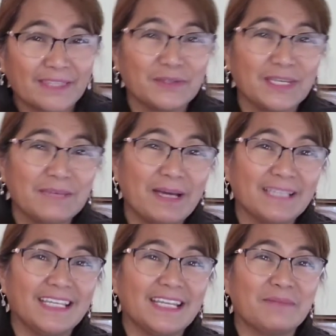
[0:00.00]
yung iba
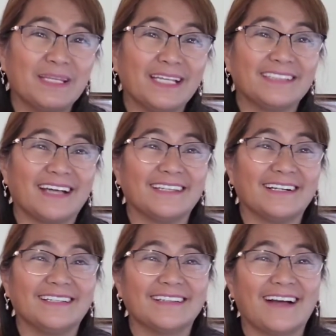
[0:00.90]
hindi naman
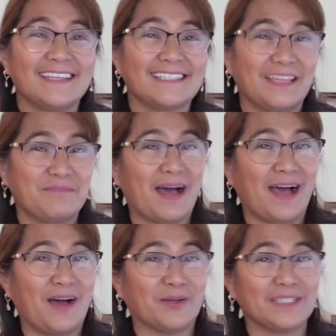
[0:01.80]
nagtatagal guys, di
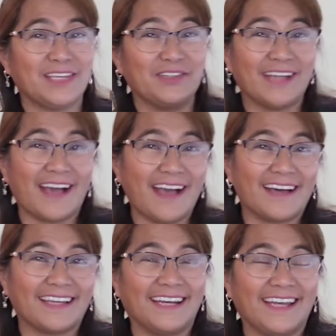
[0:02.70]
ba? O sino
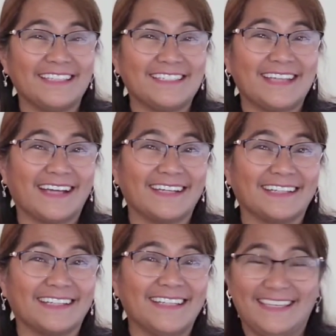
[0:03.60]
nakaka-relate dyan?
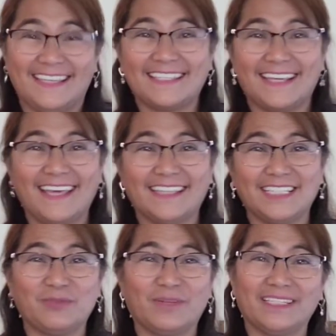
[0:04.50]
Isn't it?
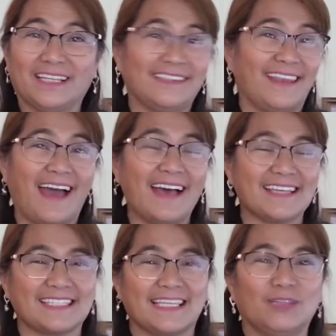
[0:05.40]
It will not
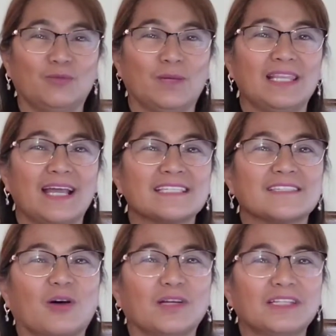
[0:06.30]
last. It will last
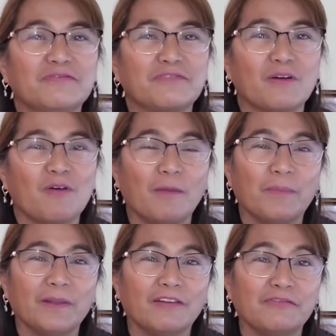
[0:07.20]
only for a
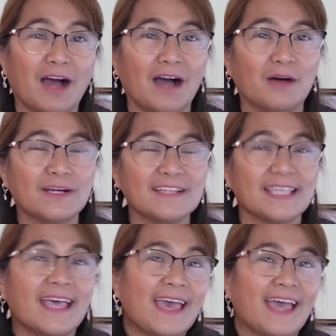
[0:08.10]
couple of hours
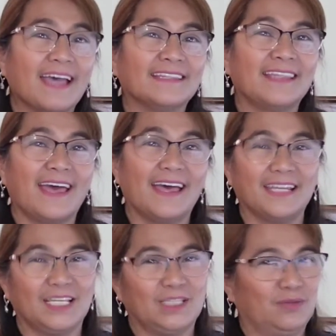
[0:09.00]
and then
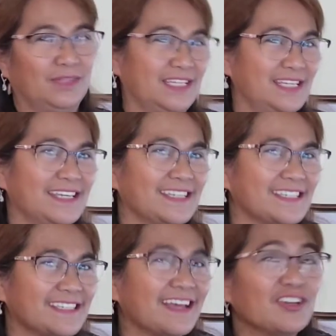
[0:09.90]
it
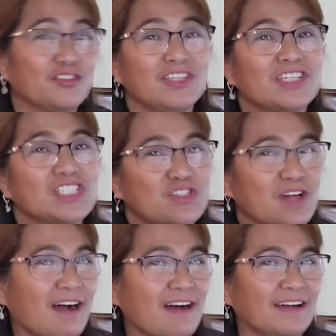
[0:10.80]
is
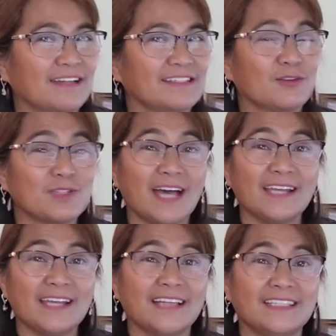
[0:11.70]
discharged. So
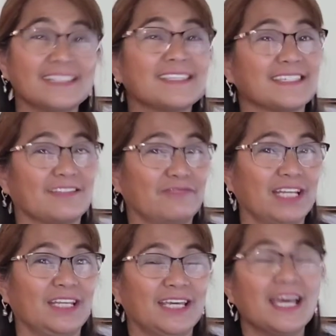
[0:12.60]
sana this is
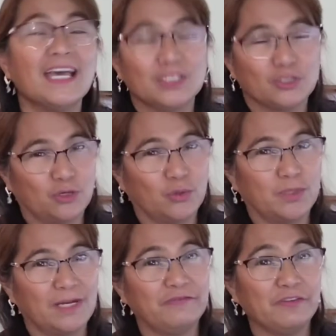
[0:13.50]
really true
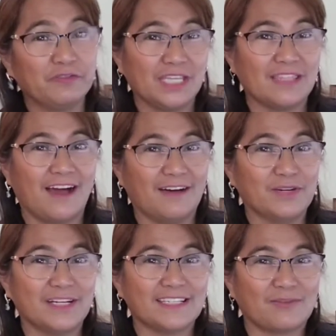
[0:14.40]
na 15
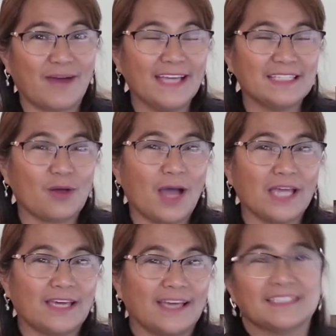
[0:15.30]
hours, right? So I
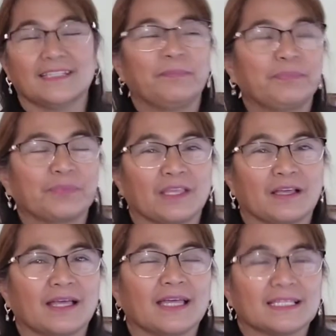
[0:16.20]
can
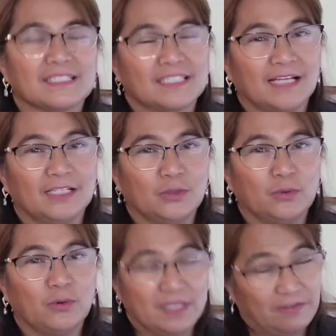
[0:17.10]
tell
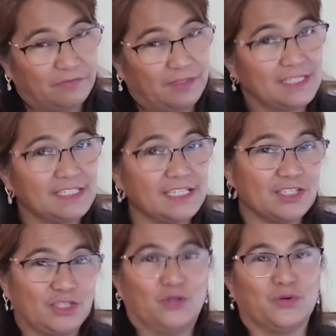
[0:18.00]
you if this
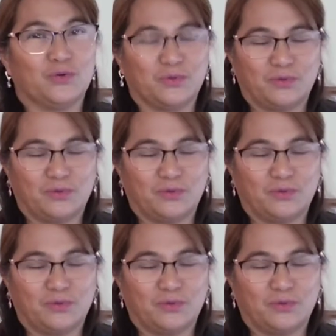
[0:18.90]
is true.